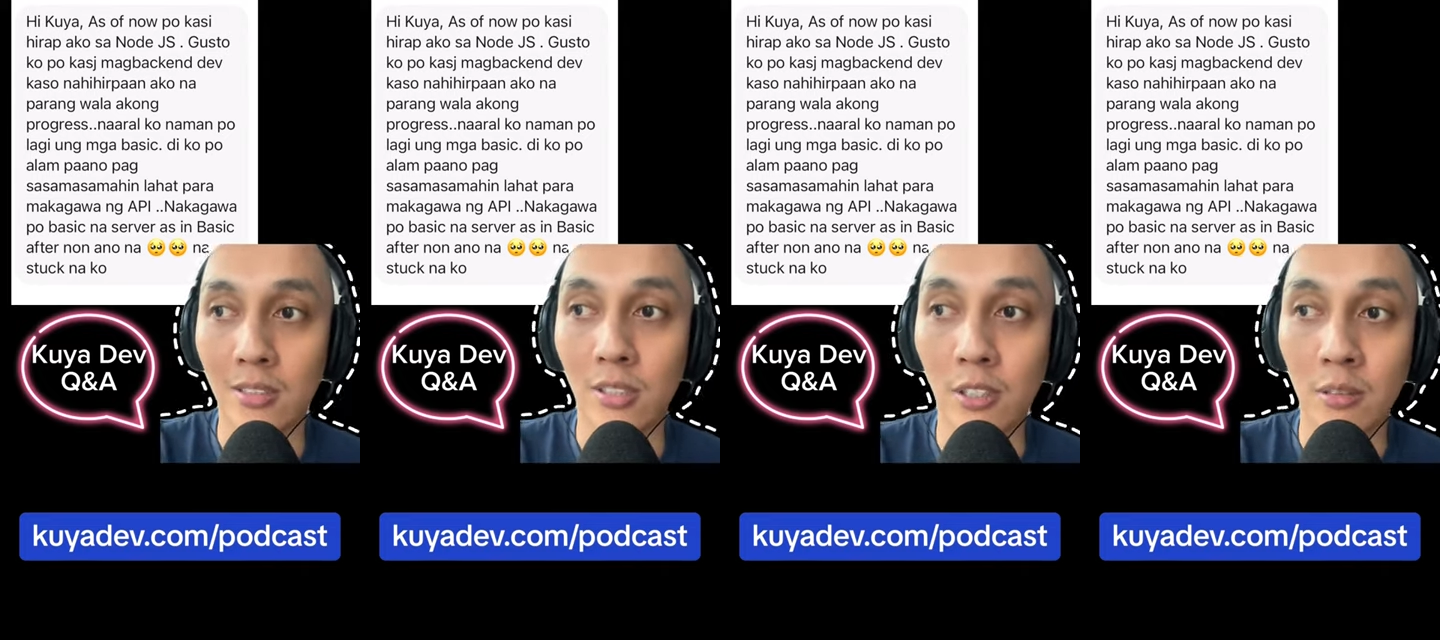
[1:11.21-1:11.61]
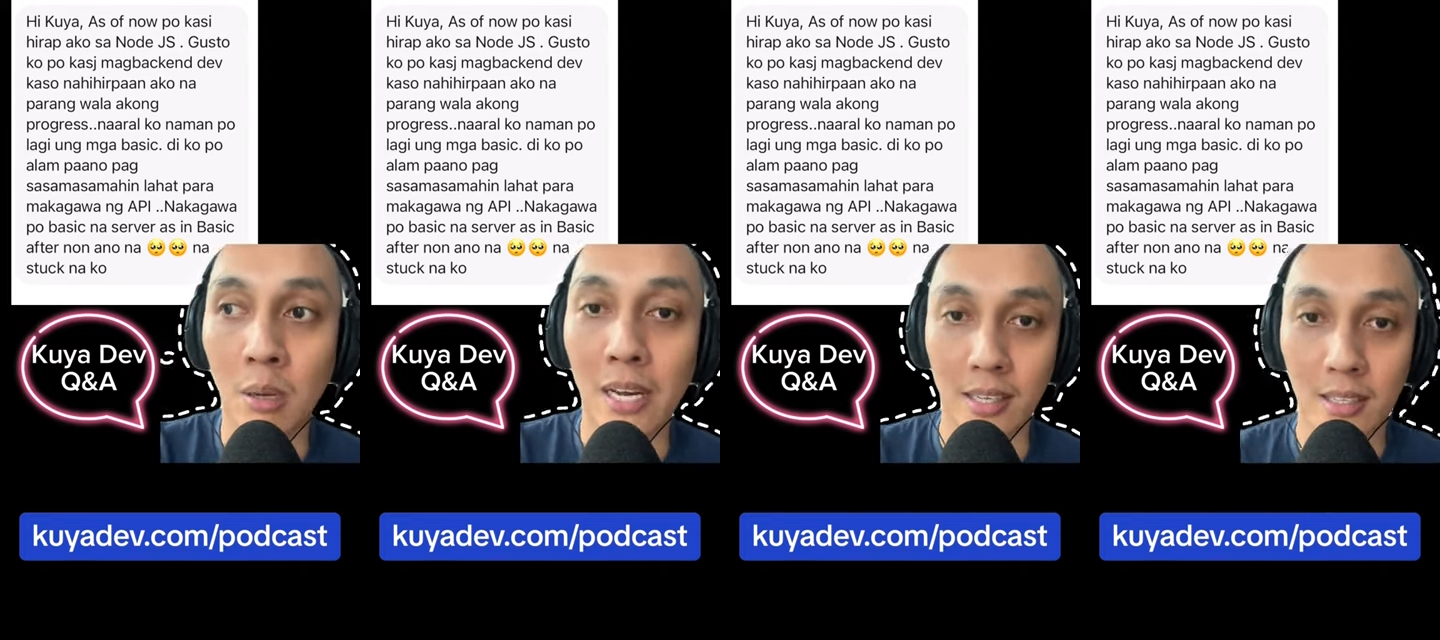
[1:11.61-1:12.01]
sa server,
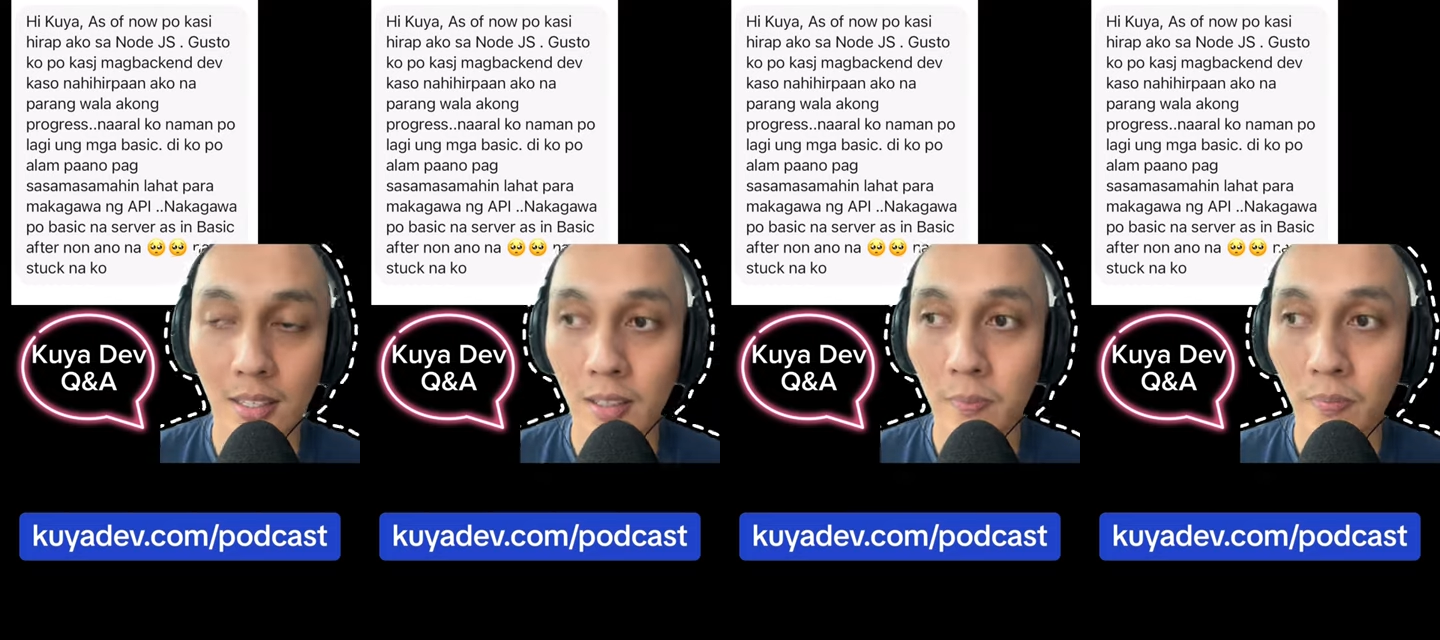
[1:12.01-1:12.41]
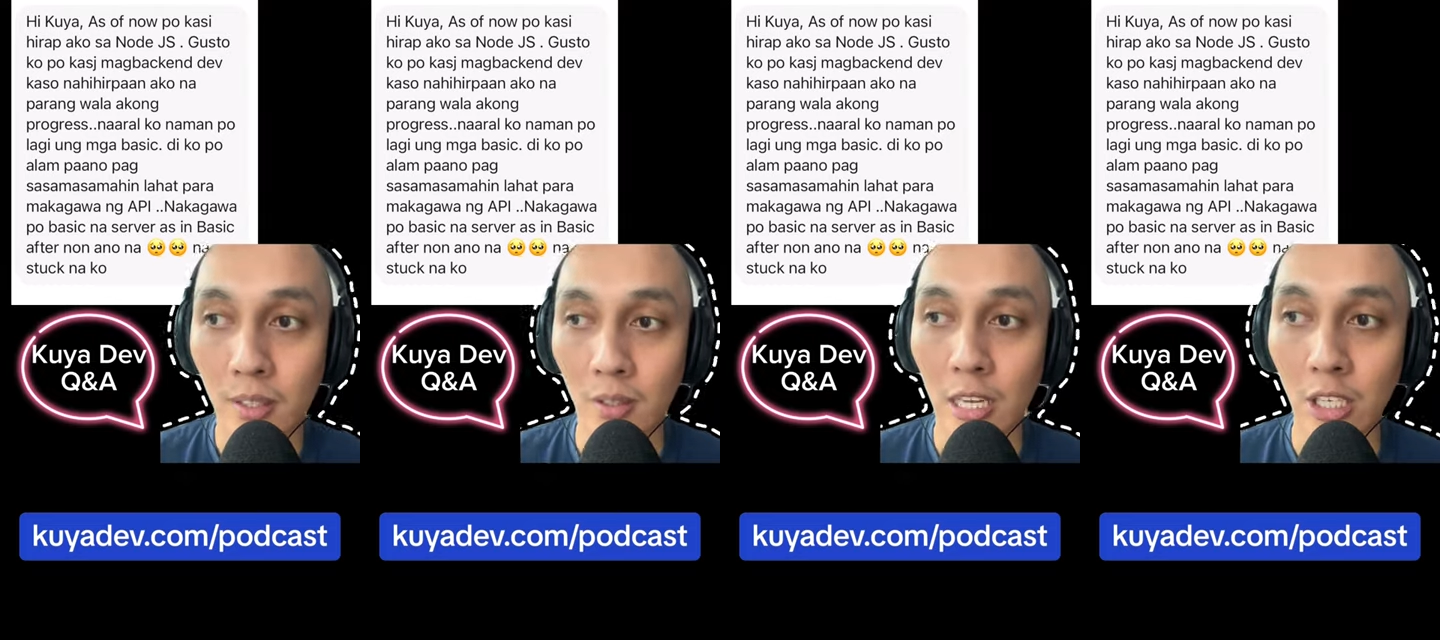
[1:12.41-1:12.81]
pabalik.
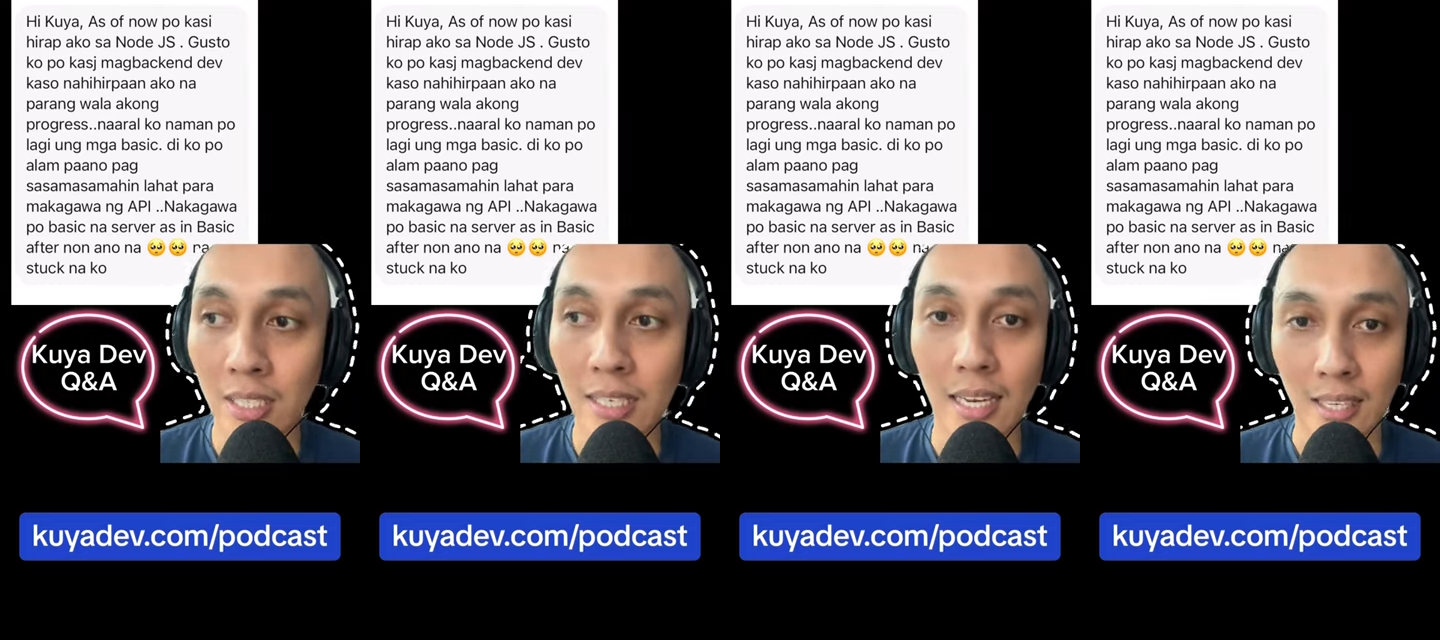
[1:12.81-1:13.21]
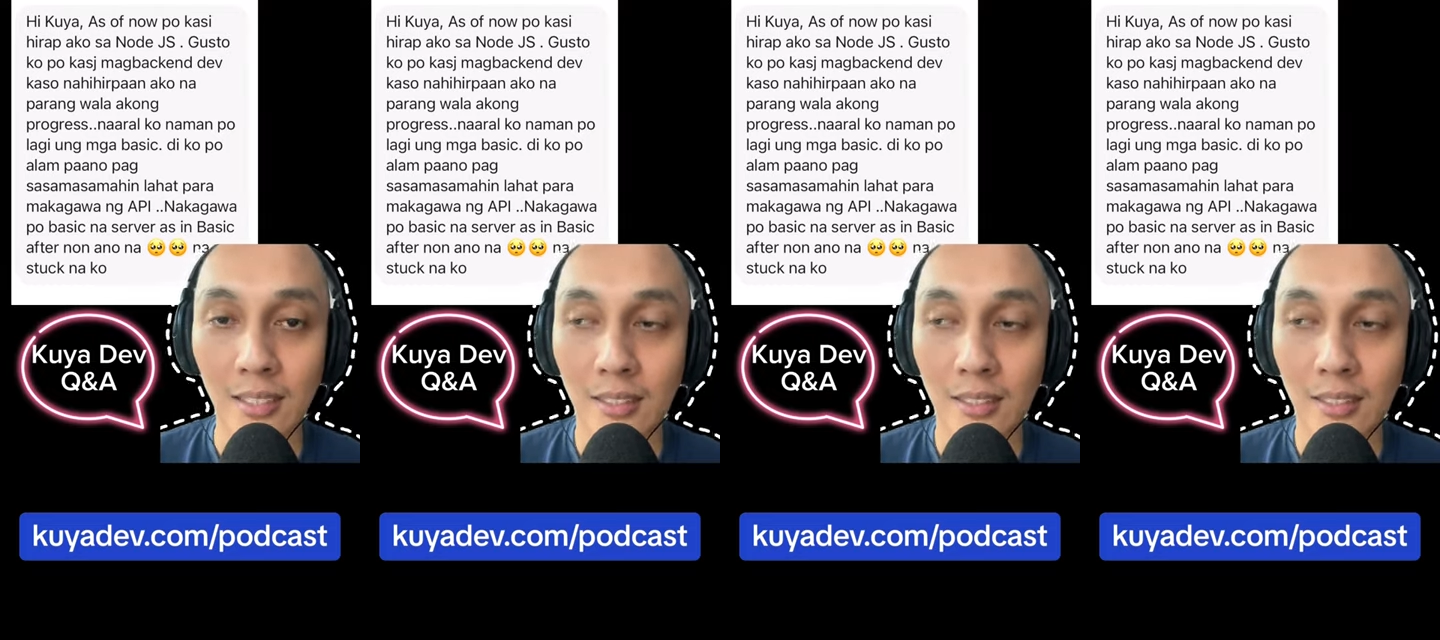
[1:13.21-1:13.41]
No? Ano yung nangyayari?